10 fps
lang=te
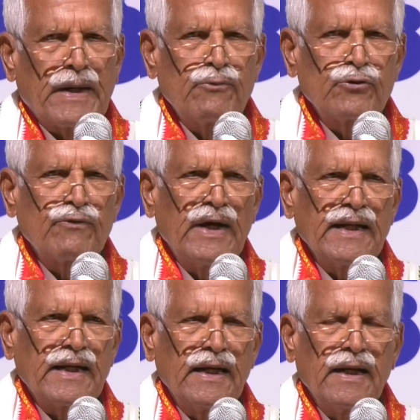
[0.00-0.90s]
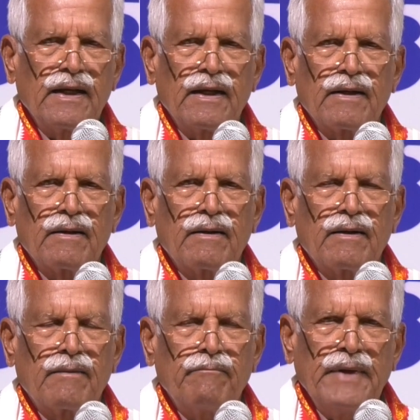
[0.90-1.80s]
ప్రభుత్వానికి
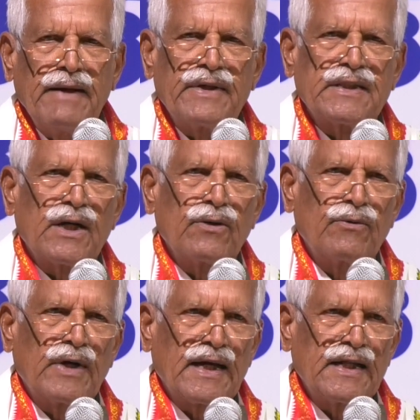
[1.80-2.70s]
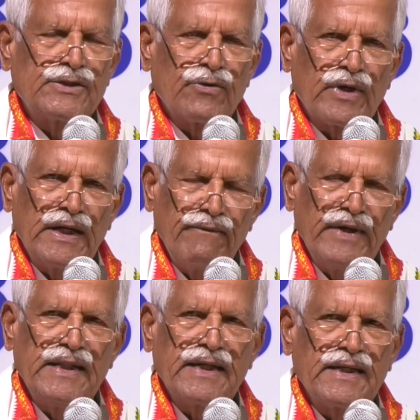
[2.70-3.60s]
మేమందరం కూడా కలిసి ఒక
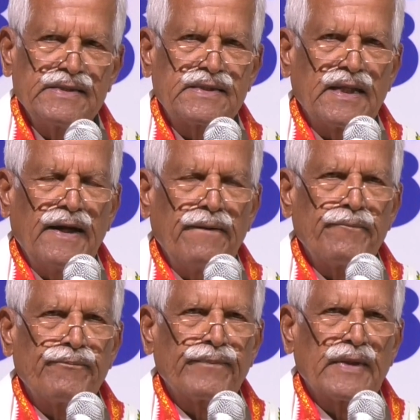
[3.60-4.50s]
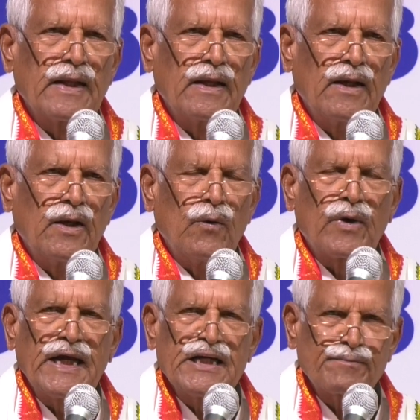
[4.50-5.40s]
నివేదిక ఇస్తే
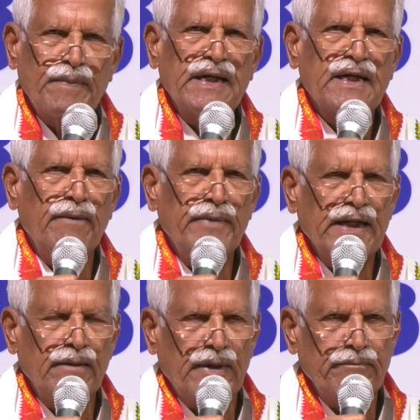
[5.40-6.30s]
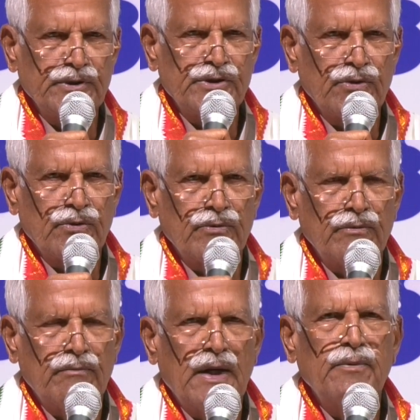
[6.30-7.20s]
ఒక ఎక్స్పర్ట్ కమిటీని పంపించారు
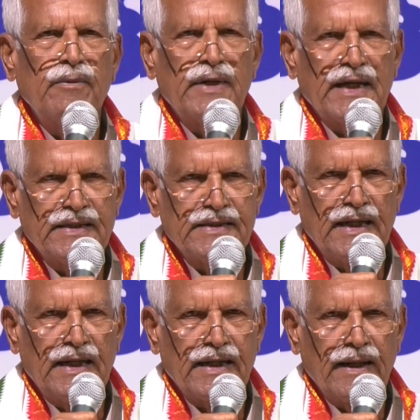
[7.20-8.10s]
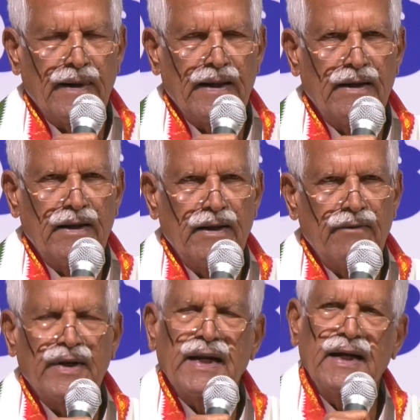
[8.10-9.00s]
మహబూబ్ నగర్ జిల్లాకి
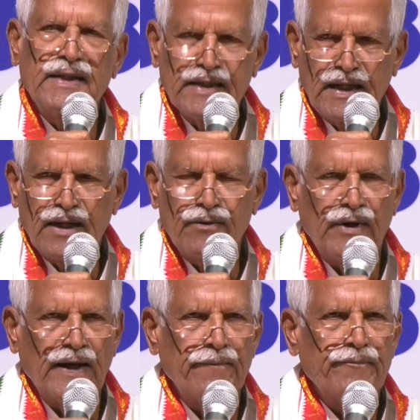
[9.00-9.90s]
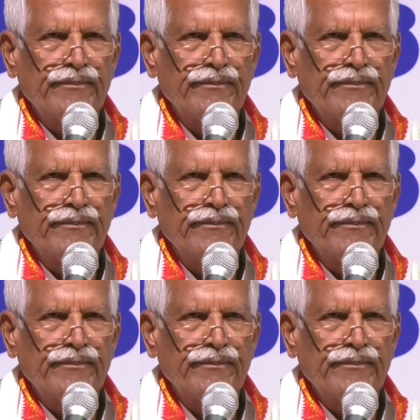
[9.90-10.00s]
వరంగల్ జిల్లాకు కూడా